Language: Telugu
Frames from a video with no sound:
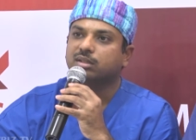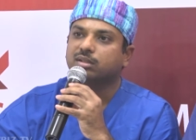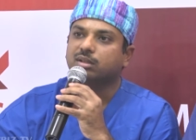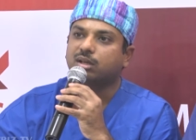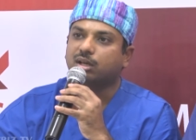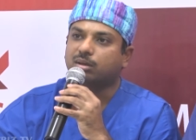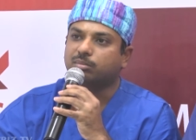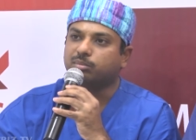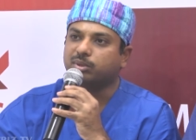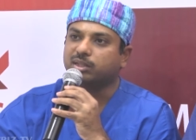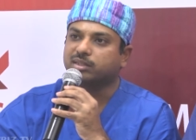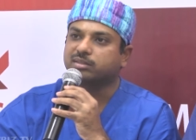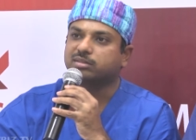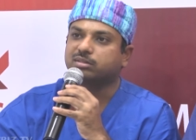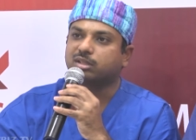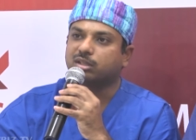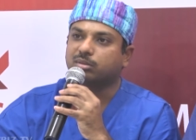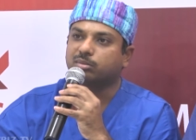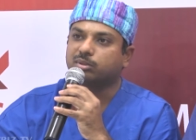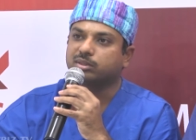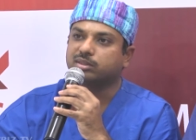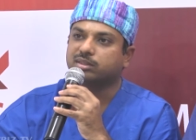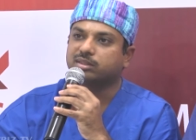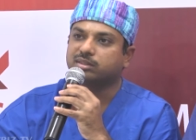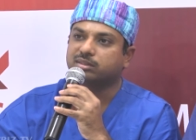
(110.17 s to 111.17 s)
కాంప్లెక్స్
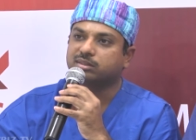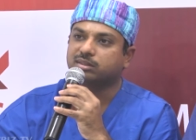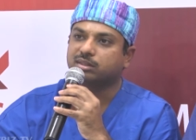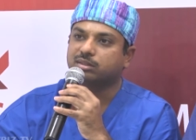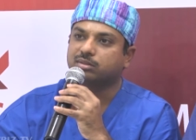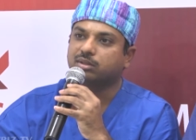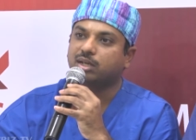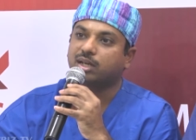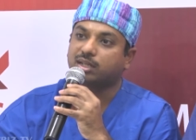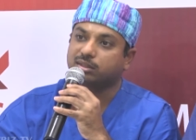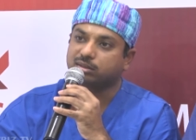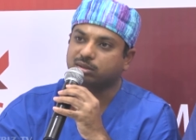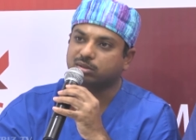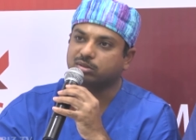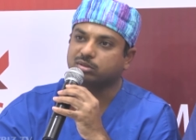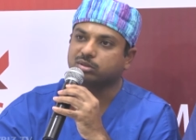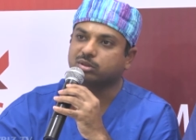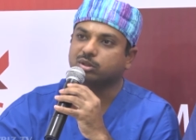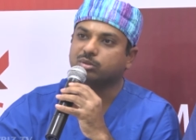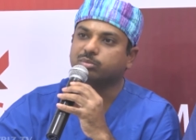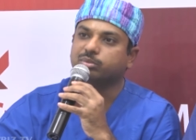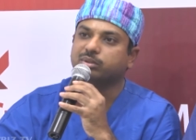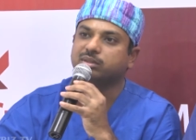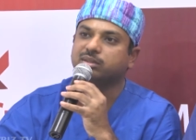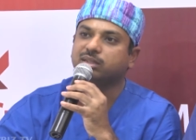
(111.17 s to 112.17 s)
ట్రామా చేస్తారు
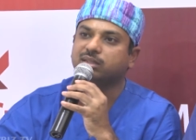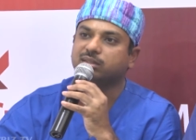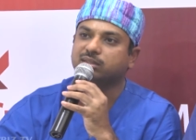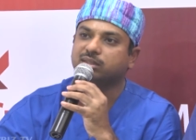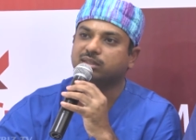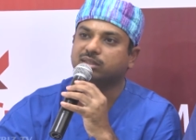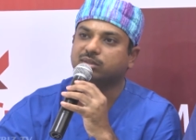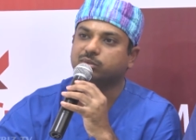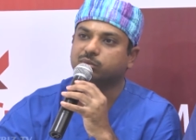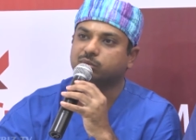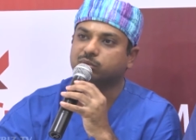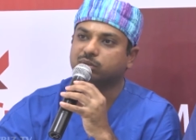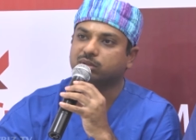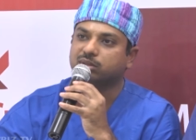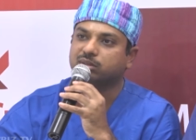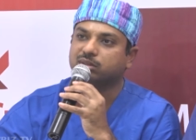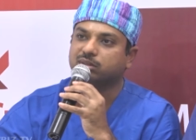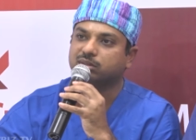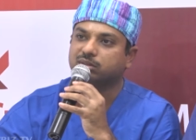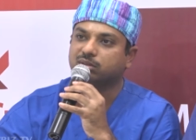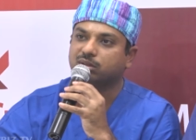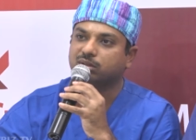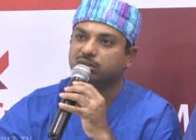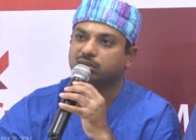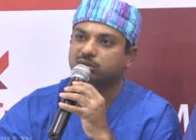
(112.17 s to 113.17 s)
ఆర్థ్రోస్కోపీ సర్జరీ ఉంది
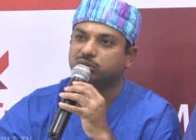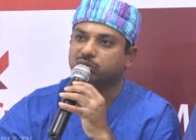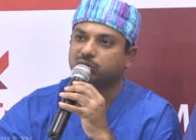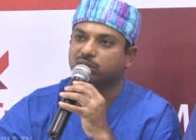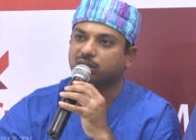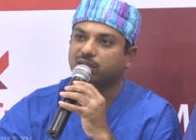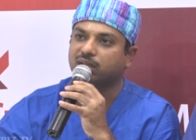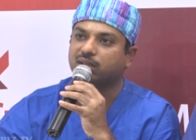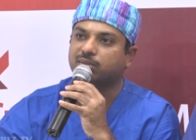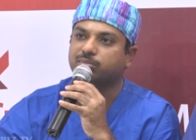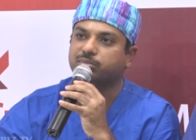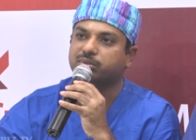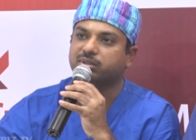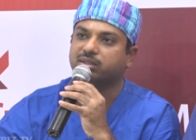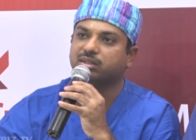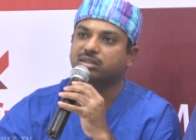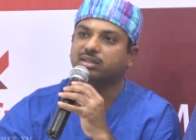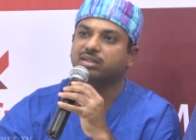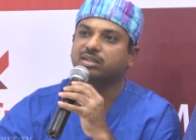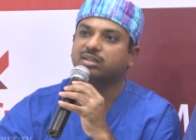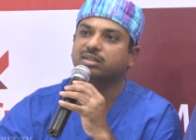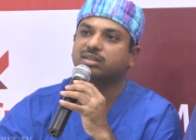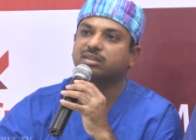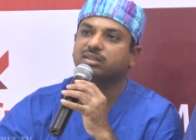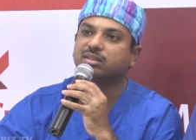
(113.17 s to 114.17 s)
డాక్టర్ సునీల్
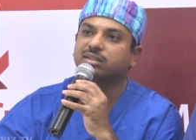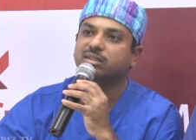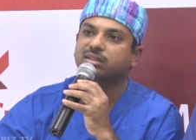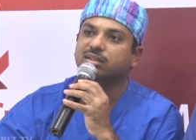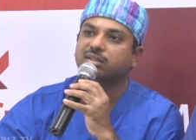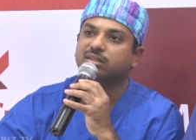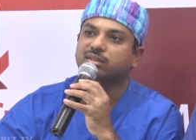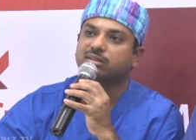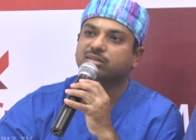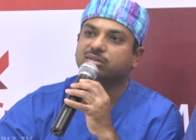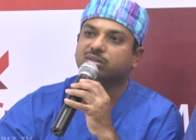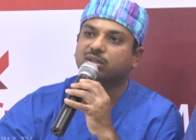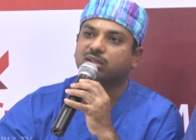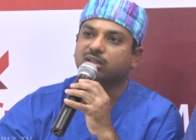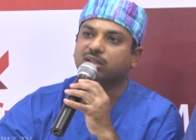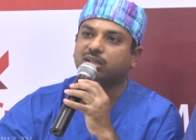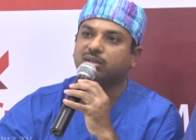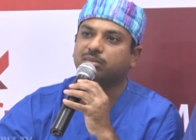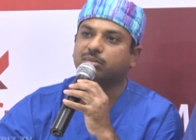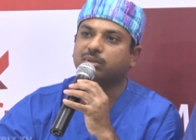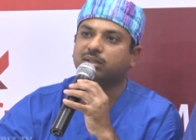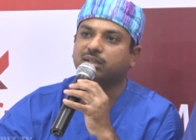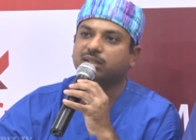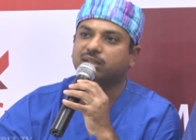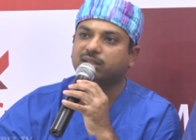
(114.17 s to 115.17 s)
అప్సింగి సో అట్లా
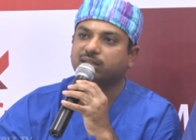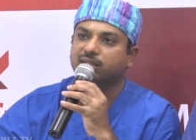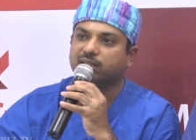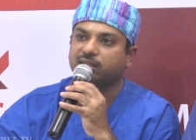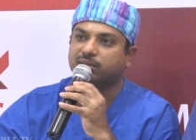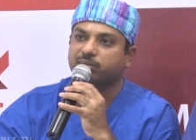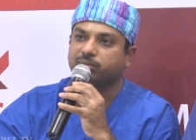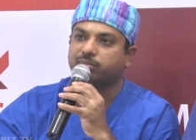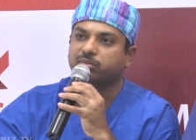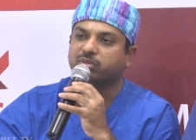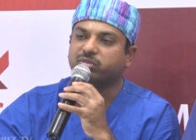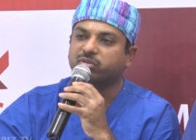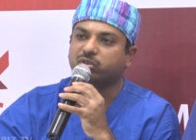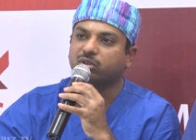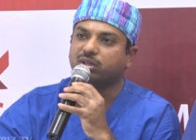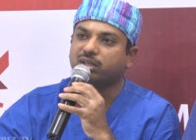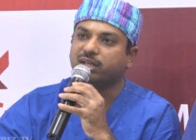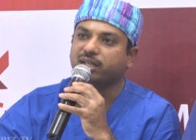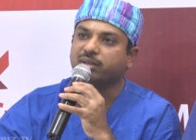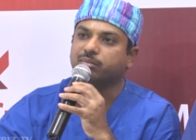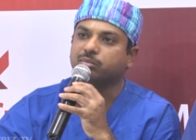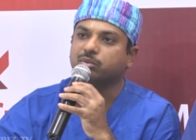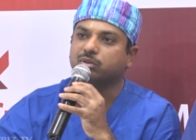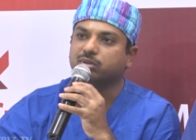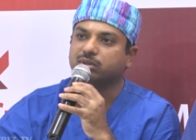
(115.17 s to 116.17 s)
మన దగ్గర ఫుల్
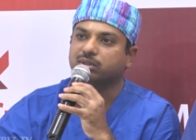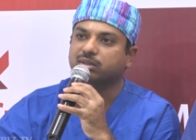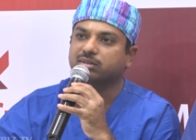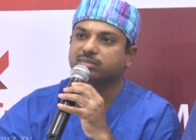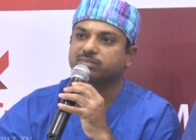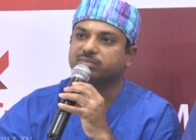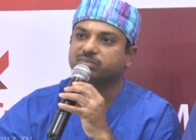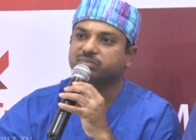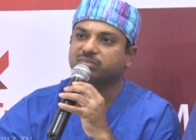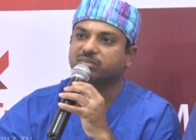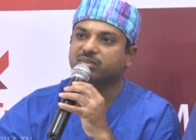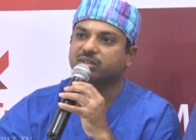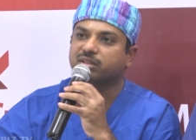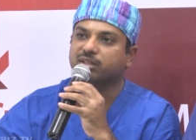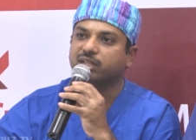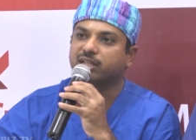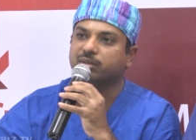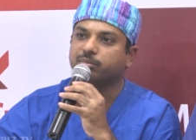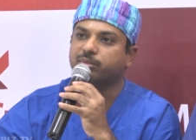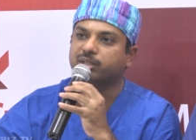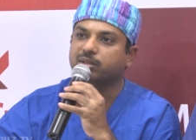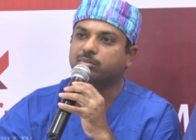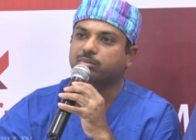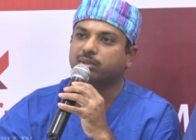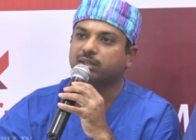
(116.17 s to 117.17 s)
టీం ఉంది
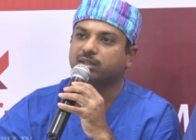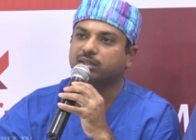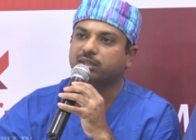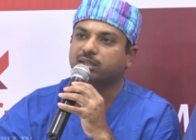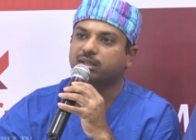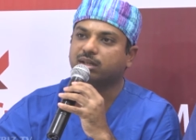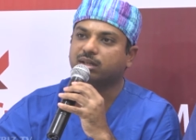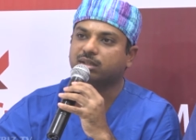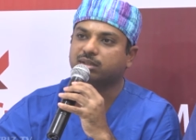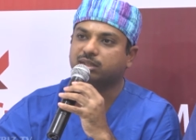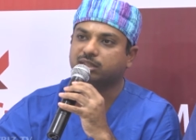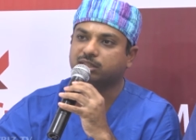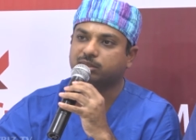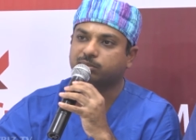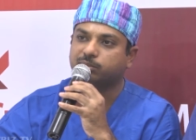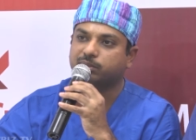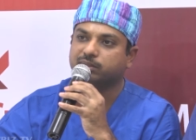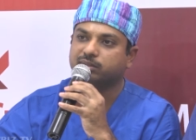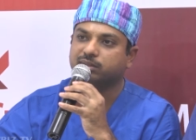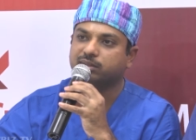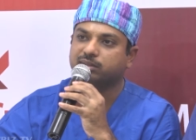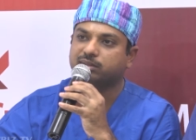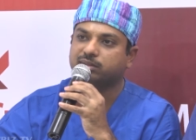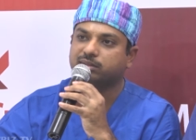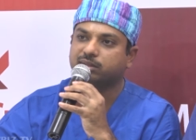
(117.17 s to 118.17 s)
ఎనిమిది మంది డాక్టర్స్
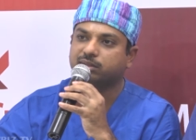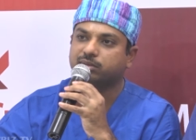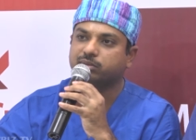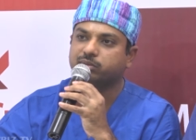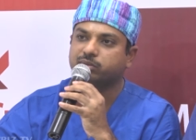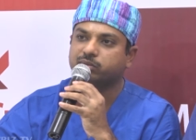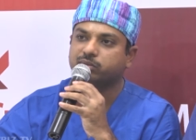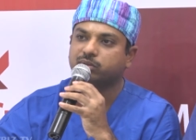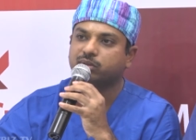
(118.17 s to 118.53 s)
పనిచేస్తారు